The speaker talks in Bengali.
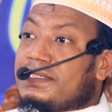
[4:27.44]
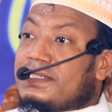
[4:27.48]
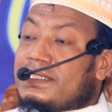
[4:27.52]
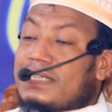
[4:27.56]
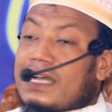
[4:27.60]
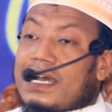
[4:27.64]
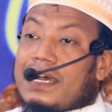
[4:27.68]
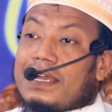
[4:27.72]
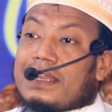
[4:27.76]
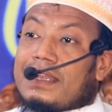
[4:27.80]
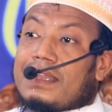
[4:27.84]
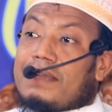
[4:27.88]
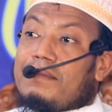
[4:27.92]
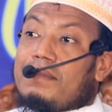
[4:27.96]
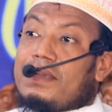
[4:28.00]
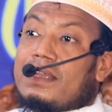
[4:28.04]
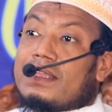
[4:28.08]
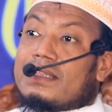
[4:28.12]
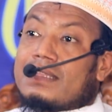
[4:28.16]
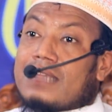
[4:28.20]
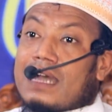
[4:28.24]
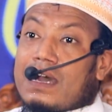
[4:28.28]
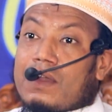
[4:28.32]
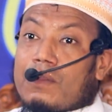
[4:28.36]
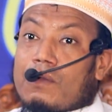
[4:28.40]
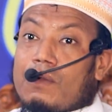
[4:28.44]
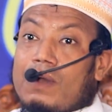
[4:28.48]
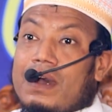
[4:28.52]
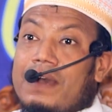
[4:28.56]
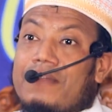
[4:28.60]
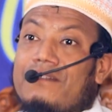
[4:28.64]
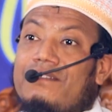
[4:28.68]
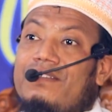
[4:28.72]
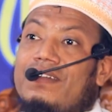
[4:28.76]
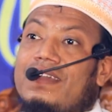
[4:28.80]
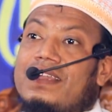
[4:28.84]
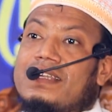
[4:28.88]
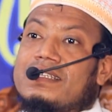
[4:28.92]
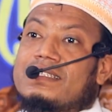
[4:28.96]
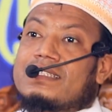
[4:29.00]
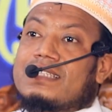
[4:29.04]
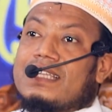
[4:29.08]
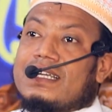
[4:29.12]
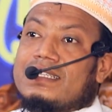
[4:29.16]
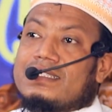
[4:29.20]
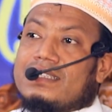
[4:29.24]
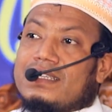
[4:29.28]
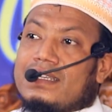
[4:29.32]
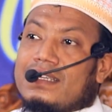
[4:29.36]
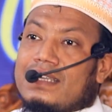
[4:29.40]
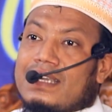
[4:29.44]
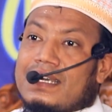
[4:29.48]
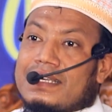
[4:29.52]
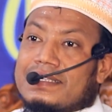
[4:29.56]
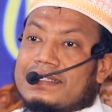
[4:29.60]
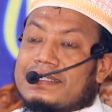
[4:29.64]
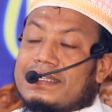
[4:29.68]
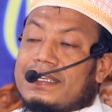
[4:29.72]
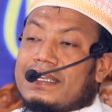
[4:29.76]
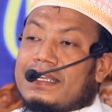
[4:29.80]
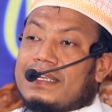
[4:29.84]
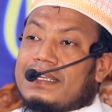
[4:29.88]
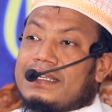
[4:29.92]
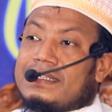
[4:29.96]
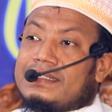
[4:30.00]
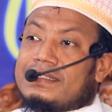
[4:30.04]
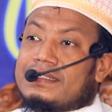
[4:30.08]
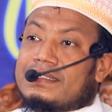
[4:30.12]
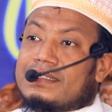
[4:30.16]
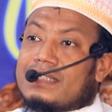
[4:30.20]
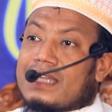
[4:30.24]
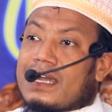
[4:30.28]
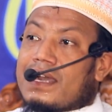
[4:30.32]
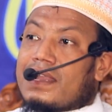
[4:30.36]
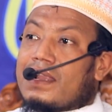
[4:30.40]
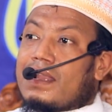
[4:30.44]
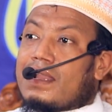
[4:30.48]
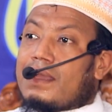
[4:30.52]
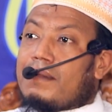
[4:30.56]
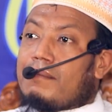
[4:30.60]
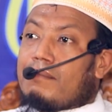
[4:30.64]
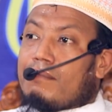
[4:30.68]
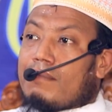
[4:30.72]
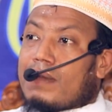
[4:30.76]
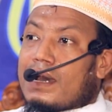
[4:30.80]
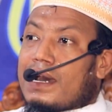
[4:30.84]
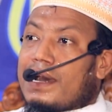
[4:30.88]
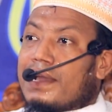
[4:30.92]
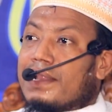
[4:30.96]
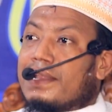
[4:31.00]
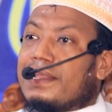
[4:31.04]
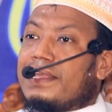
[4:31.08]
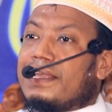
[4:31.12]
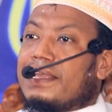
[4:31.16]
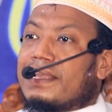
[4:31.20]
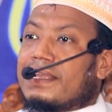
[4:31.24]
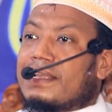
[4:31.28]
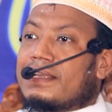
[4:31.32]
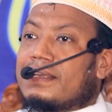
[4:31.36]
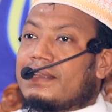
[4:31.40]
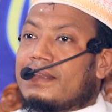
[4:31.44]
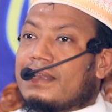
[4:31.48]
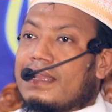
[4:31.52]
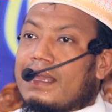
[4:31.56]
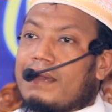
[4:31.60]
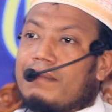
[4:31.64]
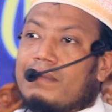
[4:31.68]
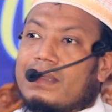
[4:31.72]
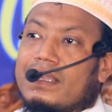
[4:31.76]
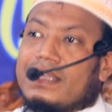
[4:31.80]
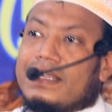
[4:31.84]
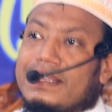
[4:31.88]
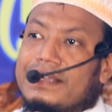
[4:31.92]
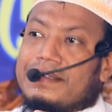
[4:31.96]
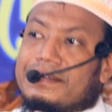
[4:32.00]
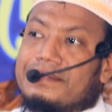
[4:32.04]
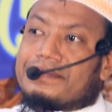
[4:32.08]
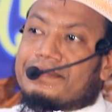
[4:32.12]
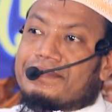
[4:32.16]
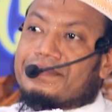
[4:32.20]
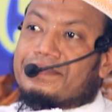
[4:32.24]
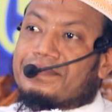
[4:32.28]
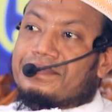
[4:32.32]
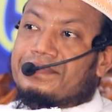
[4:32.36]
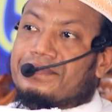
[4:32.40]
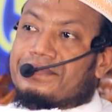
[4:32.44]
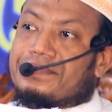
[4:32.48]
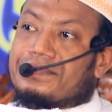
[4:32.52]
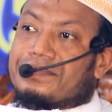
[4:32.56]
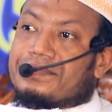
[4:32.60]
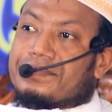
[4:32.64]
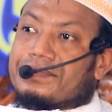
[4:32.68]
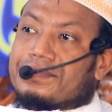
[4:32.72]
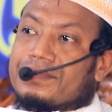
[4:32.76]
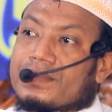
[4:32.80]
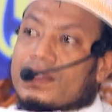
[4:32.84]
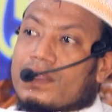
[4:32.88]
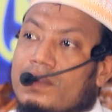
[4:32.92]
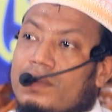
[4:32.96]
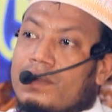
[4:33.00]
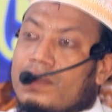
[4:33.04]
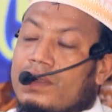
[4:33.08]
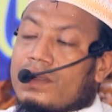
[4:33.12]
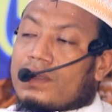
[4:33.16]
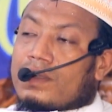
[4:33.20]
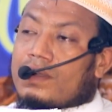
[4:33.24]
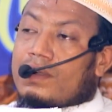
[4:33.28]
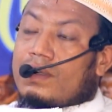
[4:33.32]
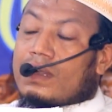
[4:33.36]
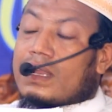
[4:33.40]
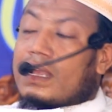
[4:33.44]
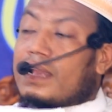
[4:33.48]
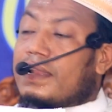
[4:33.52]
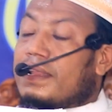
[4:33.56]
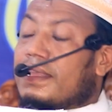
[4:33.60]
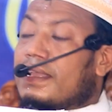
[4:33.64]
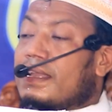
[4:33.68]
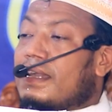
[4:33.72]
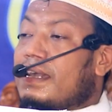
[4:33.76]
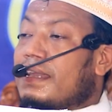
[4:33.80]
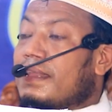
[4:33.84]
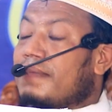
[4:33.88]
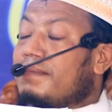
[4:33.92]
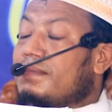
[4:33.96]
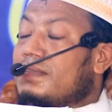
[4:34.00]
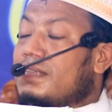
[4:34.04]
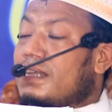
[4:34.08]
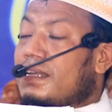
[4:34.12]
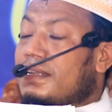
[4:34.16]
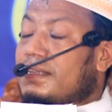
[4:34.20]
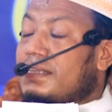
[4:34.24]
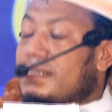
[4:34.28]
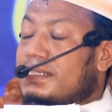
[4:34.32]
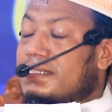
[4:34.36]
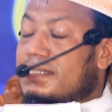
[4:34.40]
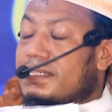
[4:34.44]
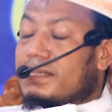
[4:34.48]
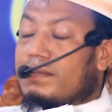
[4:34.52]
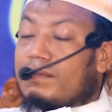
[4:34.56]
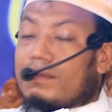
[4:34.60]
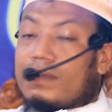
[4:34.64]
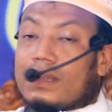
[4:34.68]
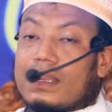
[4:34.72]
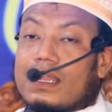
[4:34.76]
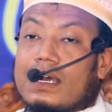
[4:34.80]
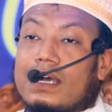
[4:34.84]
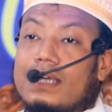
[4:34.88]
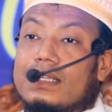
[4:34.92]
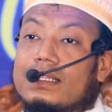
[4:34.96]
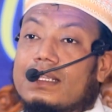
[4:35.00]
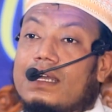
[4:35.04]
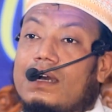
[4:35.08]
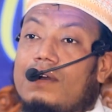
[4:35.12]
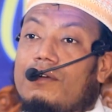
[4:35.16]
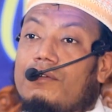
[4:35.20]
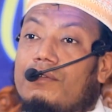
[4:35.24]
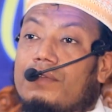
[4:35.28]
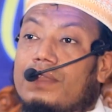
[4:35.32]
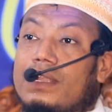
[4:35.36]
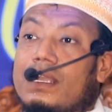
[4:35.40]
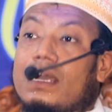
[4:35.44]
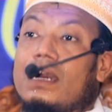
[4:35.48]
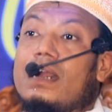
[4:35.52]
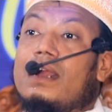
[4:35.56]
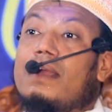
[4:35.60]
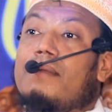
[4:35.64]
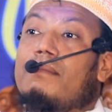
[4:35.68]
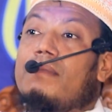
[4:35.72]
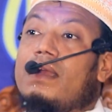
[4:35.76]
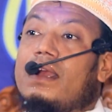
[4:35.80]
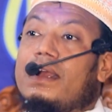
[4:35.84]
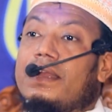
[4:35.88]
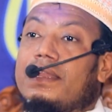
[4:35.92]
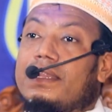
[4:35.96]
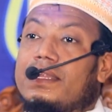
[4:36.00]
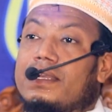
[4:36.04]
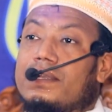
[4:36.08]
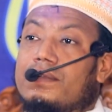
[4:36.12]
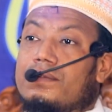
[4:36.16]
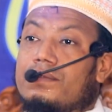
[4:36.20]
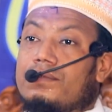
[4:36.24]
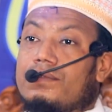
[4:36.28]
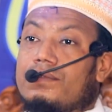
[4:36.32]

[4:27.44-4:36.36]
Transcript: জাহান নামের দারওয়ান ফেরেস্তা যিনি আছেন তার নাম মালিক নাম কি পারানে কারিম জানিয়েছে অনাদা ইয়া মালিক